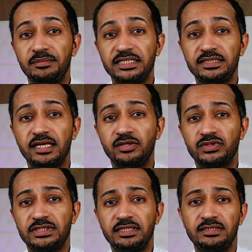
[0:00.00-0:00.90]

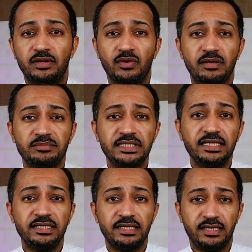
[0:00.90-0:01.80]

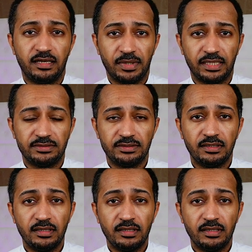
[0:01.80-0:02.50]
256 جيجا بايت